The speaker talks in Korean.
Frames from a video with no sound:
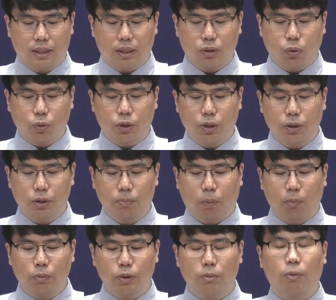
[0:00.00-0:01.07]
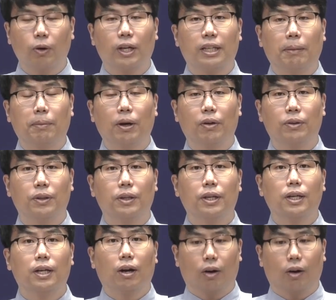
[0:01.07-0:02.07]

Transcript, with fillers: 그런데 오늘 본문을 보게 되면